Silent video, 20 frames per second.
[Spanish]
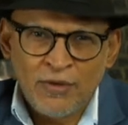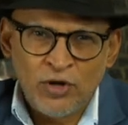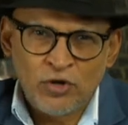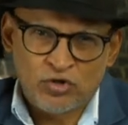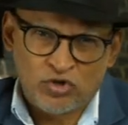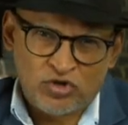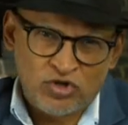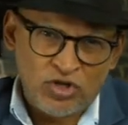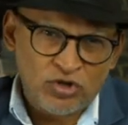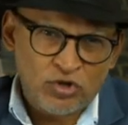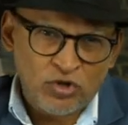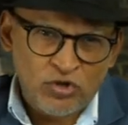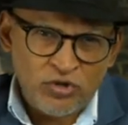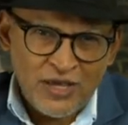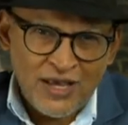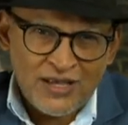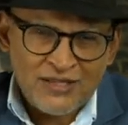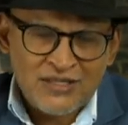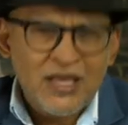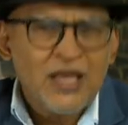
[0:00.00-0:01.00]

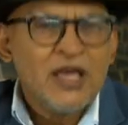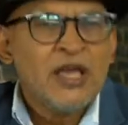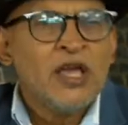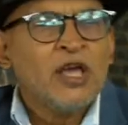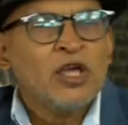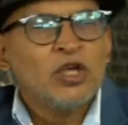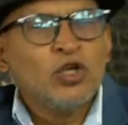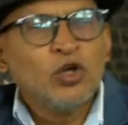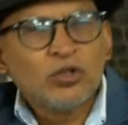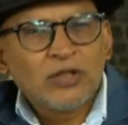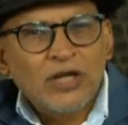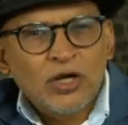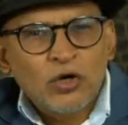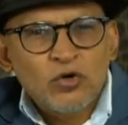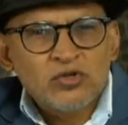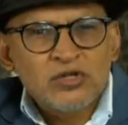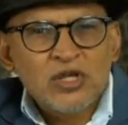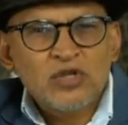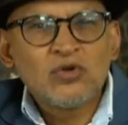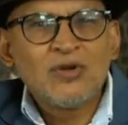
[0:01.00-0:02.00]
1810 y otra
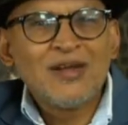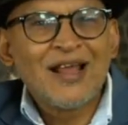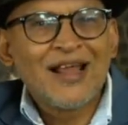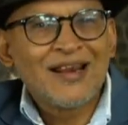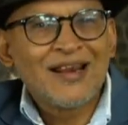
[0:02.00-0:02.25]
cosa son las